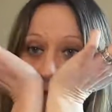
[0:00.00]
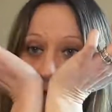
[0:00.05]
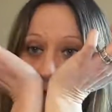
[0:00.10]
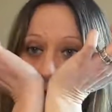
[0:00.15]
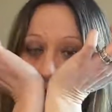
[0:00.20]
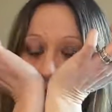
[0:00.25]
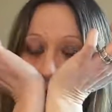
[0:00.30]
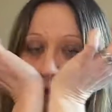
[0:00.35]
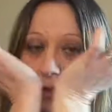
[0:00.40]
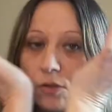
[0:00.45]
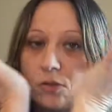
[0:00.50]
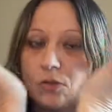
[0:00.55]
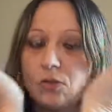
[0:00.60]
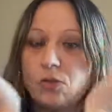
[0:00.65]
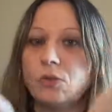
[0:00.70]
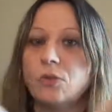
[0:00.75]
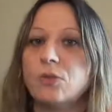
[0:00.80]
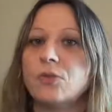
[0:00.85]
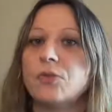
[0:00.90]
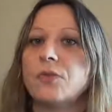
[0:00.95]
et
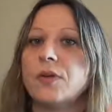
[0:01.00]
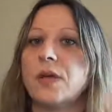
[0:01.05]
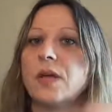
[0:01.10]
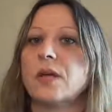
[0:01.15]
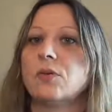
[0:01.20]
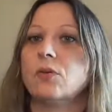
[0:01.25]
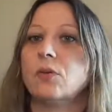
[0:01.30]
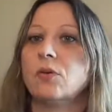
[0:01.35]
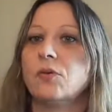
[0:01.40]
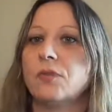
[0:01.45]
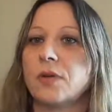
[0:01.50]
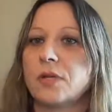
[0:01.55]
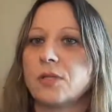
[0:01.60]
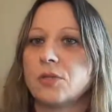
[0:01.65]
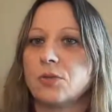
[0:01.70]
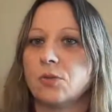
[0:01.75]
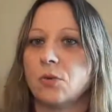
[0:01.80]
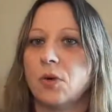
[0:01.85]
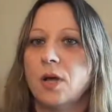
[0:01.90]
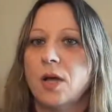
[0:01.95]
de faire de
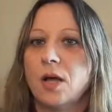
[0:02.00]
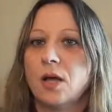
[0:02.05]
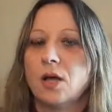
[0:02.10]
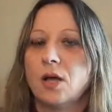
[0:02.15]
l'olfaction.